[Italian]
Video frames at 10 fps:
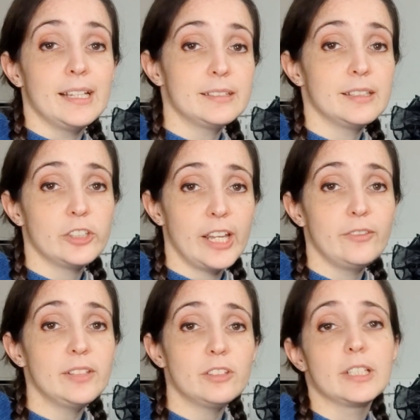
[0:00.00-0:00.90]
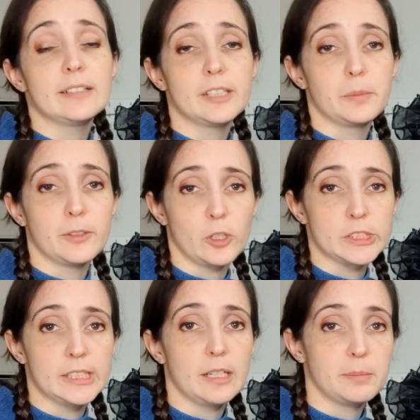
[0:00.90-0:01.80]
E se non hai visto gli altri
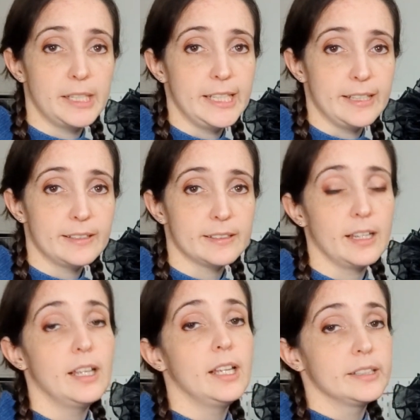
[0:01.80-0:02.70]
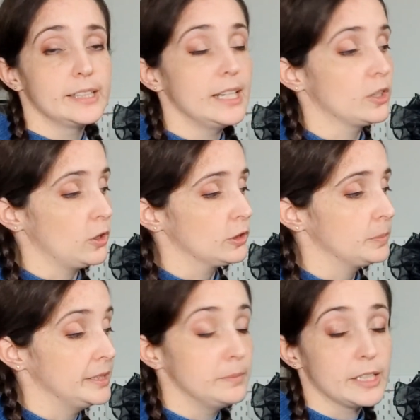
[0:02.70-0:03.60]
episodi della playlist del
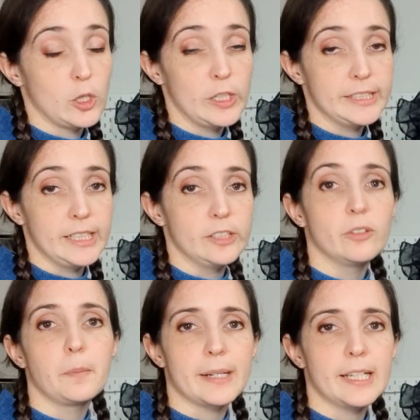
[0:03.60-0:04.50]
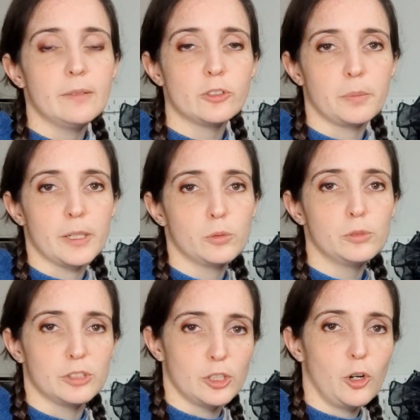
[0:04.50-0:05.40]
cosplay di mercoledì dove parliamo
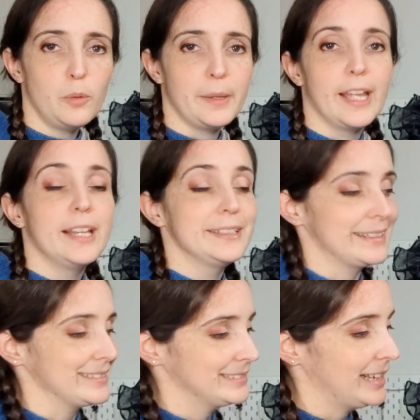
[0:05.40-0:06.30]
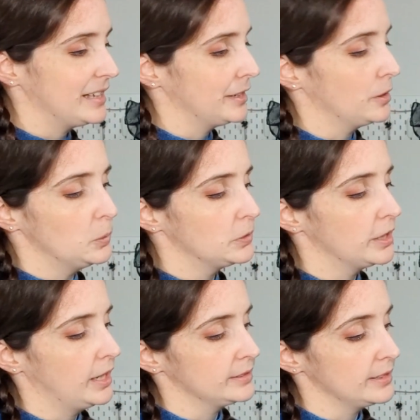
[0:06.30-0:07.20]
soprattutto di come trattare
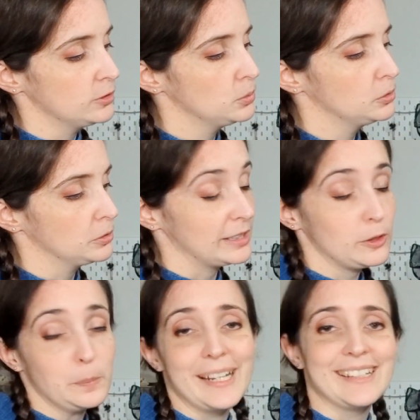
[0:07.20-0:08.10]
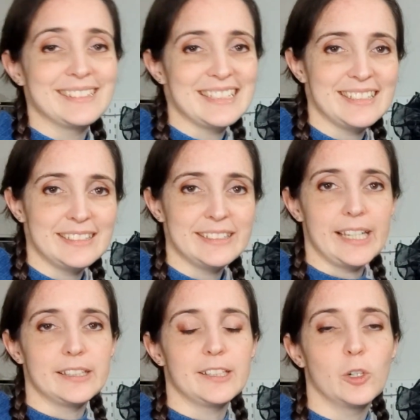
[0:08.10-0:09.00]
un tessuto trasparente,
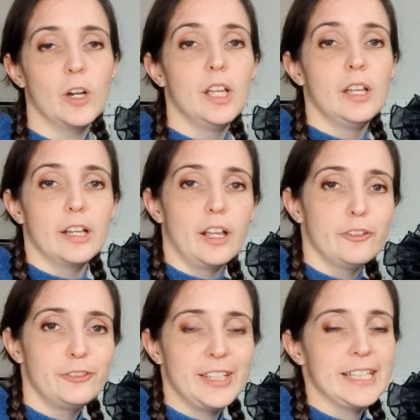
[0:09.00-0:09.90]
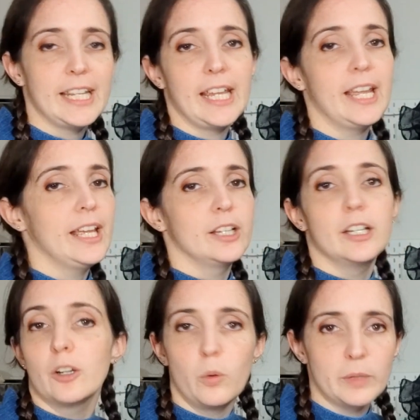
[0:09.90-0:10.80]
sintetico, eh, fine
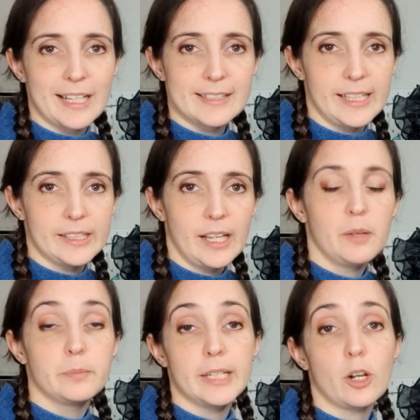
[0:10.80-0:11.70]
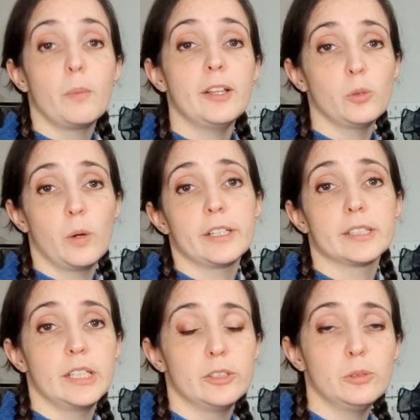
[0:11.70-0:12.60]
eh, o una seta, mi raccomando raccomando
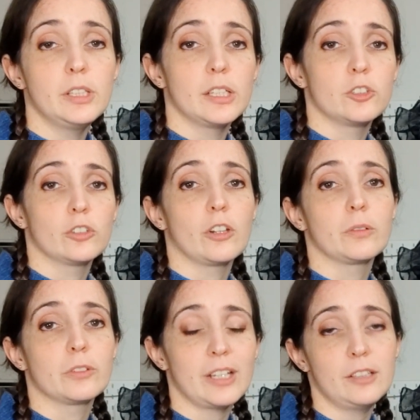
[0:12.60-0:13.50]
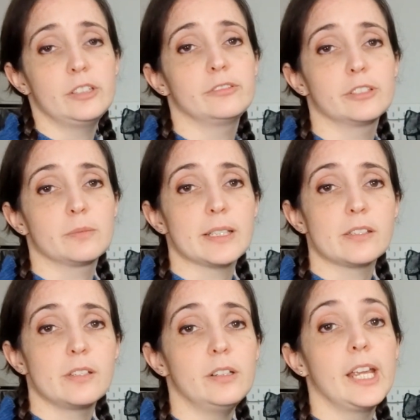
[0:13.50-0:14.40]
guardateli tutti che ci sono un sacco di
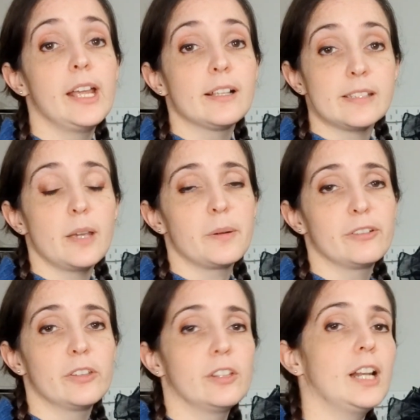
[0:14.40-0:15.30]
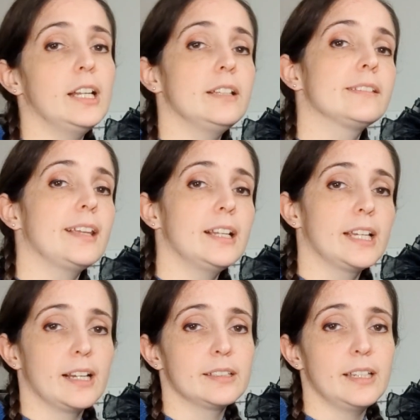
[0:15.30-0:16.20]
informazioni sia professionali sia
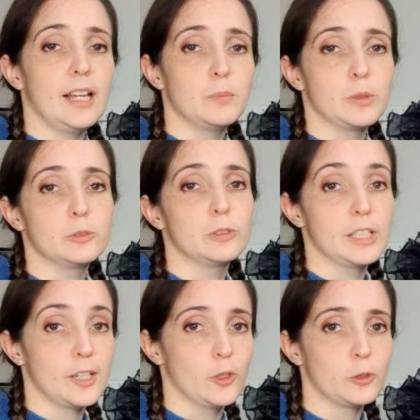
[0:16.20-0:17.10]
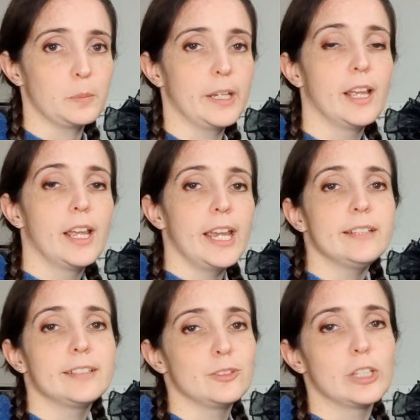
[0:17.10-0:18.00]
legati al mondo del cosplay
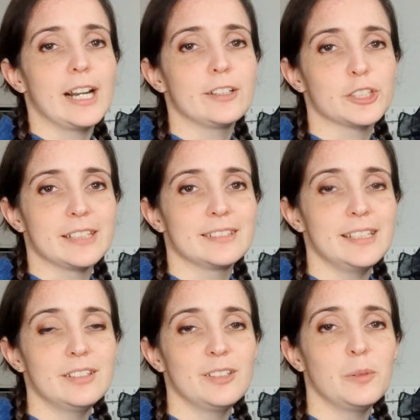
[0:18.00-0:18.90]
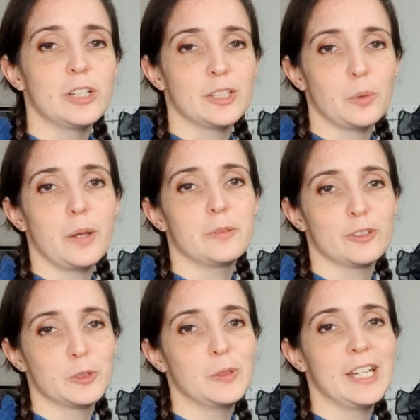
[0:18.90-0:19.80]
e ti aiuteranno tantissimo nei tuoi
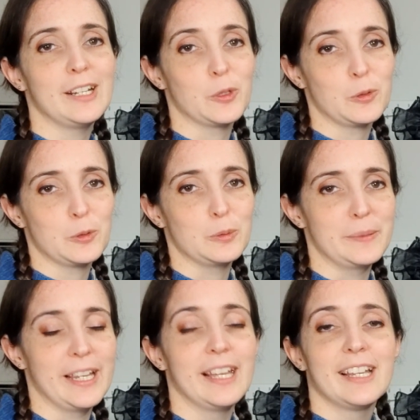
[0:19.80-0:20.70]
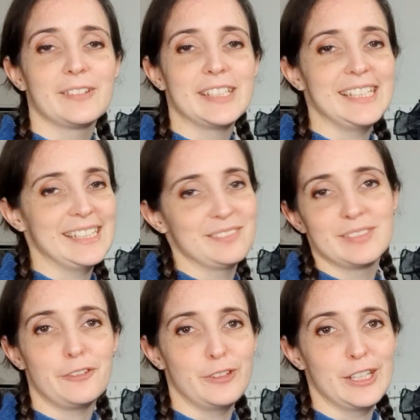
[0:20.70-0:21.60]
futuri costumi quindi
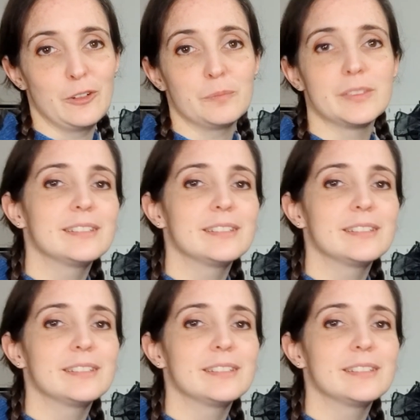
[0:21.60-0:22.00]
davvero